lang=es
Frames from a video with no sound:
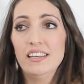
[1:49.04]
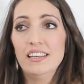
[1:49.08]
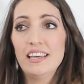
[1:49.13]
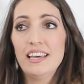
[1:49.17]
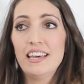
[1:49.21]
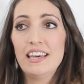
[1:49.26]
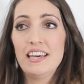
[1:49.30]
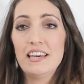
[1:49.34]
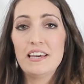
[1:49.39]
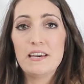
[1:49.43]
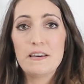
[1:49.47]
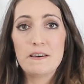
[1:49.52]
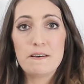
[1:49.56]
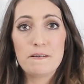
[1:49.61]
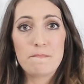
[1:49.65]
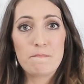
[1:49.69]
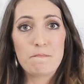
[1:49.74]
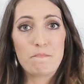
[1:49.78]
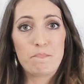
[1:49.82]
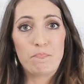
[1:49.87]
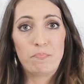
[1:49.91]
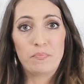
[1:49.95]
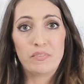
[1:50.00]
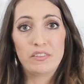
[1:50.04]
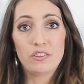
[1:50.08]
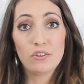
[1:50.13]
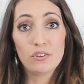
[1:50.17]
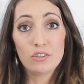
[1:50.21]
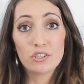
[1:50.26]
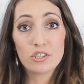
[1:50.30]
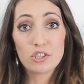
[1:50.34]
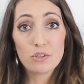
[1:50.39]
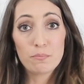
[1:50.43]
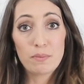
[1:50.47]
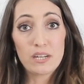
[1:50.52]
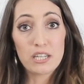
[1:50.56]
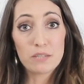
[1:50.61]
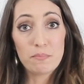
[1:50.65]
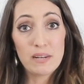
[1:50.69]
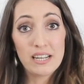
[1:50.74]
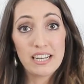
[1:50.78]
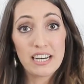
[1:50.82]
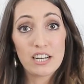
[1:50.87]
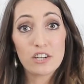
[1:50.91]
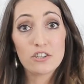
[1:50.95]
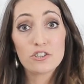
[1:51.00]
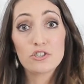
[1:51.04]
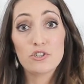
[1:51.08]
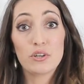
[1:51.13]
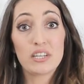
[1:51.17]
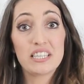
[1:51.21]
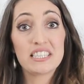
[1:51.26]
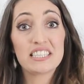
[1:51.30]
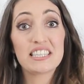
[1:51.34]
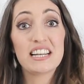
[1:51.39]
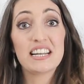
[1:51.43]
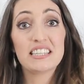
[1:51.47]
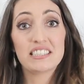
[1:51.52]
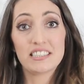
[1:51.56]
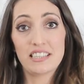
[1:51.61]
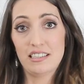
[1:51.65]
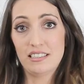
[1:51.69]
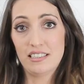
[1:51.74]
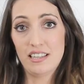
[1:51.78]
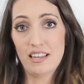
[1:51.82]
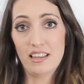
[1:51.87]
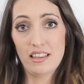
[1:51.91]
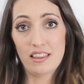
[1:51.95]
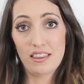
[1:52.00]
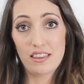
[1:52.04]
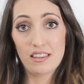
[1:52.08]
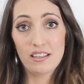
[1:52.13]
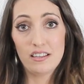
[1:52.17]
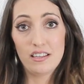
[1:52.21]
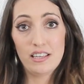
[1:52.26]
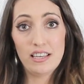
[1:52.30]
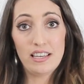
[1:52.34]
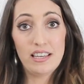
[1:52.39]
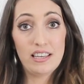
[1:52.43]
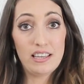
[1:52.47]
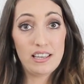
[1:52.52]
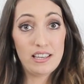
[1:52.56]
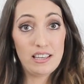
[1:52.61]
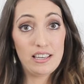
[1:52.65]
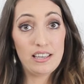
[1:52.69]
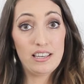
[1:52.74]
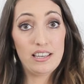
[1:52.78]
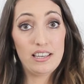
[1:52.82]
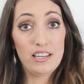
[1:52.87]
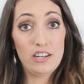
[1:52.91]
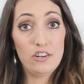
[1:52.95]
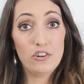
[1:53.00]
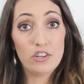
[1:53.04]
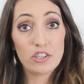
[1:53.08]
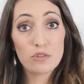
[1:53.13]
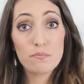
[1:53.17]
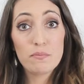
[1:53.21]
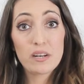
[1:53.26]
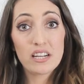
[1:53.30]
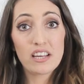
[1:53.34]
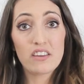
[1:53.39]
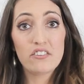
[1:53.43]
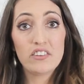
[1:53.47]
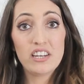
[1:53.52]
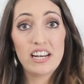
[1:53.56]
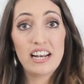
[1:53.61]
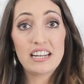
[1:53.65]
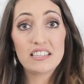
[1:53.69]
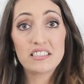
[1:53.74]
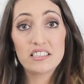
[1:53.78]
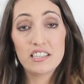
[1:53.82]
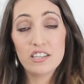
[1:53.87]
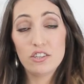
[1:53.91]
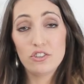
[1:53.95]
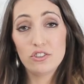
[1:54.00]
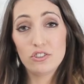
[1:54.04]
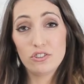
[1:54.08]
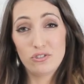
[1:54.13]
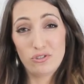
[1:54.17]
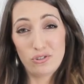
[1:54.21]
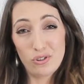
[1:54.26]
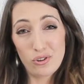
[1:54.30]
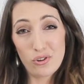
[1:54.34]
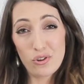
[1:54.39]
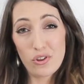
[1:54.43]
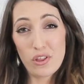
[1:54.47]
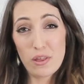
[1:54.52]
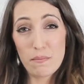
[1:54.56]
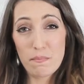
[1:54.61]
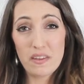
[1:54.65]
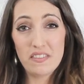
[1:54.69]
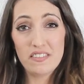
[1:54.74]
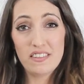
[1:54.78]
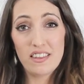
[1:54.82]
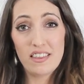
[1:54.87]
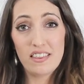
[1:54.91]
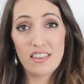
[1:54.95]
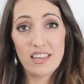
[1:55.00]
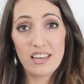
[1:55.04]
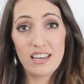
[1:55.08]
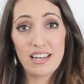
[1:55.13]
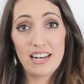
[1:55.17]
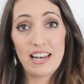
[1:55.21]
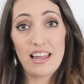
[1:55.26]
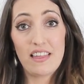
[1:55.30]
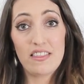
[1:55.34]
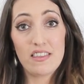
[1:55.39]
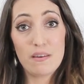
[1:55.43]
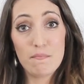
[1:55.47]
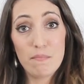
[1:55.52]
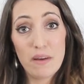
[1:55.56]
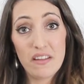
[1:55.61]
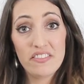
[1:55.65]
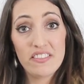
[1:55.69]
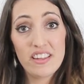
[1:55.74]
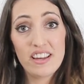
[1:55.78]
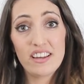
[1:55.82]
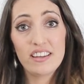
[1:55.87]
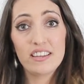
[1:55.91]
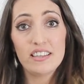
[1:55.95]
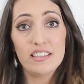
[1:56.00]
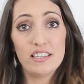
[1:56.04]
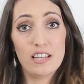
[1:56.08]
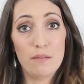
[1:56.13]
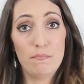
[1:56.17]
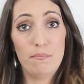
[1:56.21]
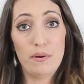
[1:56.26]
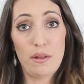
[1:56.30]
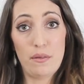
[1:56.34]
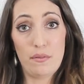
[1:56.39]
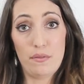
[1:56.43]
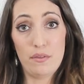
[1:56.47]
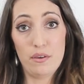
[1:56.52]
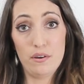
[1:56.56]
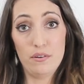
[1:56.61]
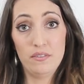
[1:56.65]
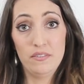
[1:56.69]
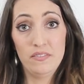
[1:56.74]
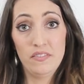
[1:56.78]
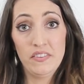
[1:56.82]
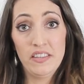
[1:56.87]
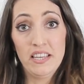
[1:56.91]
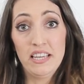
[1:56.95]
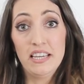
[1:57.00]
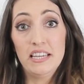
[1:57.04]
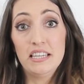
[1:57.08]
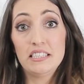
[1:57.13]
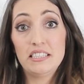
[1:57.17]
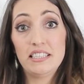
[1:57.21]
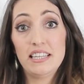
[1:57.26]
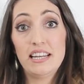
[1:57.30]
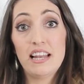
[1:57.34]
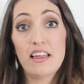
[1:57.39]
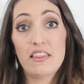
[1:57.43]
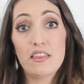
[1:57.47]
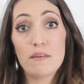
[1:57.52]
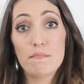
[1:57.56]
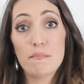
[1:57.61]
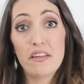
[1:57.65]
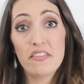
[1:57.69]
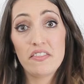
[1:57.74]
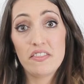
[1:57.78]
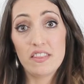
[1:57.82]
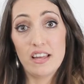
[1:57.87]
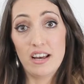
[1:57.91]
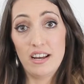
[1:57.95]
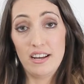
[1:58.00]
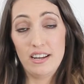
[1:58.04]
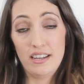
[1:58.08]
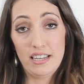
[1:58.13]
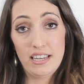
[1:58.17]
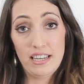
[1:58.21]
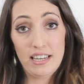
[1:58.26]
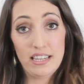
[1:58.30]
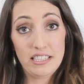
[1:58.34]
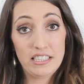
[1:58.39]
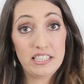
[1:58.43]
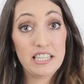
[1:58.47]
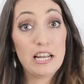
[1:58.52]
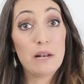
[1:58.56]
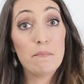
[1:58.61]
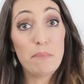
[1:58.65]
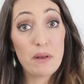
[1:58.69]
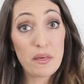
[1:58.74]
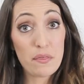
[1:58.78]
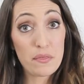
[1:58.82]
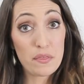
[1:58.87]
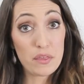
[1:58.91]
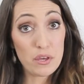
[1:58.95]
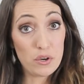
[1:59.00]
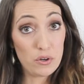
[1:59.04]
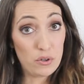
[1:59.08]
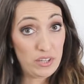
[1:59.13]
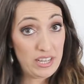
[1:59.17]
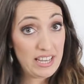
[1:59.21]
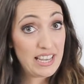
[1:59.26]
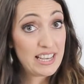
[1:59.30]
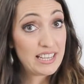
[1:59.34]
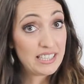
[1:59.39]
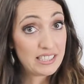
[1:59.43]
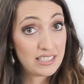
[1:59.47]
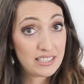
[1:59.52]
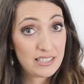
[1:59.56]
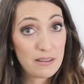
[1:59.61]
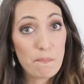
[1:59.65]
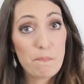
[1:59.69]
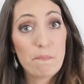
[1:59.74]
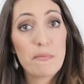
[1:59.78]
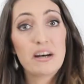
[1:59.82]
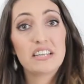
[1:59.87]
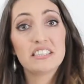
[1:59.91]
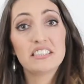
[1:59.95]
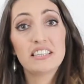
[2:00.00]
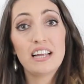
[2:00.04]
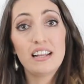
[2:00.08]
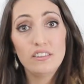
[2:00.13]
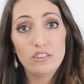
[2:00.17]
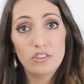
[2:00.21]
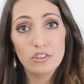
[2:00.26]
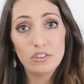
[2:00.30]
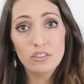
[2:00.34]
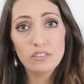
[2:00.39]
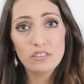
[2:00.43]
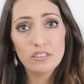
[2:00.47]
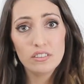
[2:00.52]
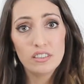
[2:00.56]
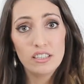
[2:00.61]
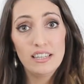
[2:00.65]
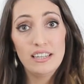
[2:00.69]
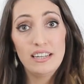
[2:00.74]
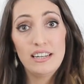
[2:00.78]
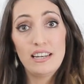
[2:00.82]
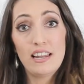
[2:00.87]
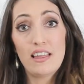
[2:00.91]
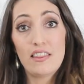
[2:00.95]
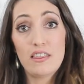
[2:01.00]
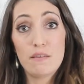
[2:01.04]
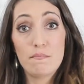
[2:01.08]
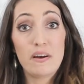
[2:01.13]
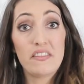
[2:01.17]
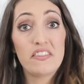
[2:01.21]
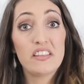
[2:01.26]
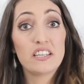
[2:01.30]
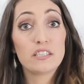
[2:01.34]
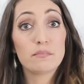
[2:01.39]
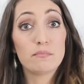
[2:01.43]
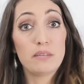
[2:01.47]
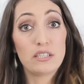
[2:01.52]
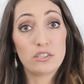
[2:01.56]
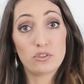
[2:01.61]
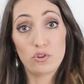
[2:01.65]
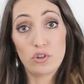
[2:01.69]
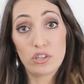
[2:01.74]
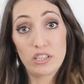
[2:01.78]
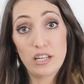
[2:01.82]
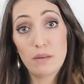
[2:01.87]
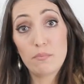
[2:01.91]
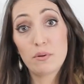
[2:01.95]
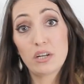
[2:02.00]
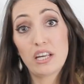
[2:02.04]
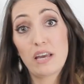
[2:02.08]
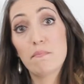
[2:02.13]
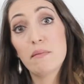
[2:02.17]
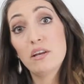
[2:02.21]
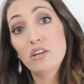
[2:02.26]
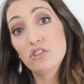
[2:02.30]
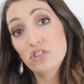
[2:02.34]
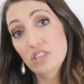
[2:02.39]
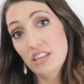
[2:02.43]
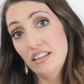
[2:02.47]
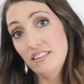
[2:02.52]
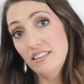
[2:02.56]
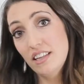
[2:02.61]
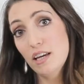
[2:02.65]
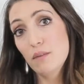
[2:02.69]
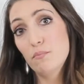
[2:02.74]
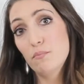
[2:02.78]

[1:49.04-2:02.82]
Em, todo esto para explicaros lo que es la escasez. Eh, lo que es un mercado inelástico, todo depende de la demanda y del precio. Si la demanda, eh, si el precio es más alto, la demanda es más corta porque hay menos gente que